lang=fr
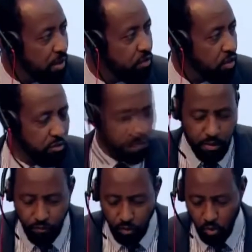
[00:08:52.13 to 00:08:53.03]
nous allons
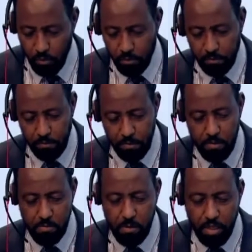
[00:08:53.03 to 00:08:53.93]
reprendre cet
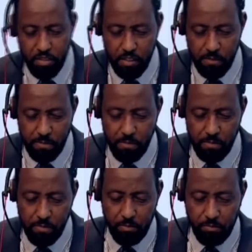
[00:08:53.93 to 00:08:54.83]
après-midi. Merci beaucoup
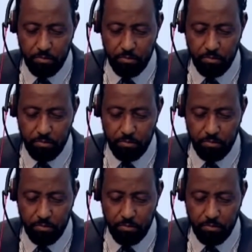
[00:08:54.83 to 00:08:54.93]
de m'avoir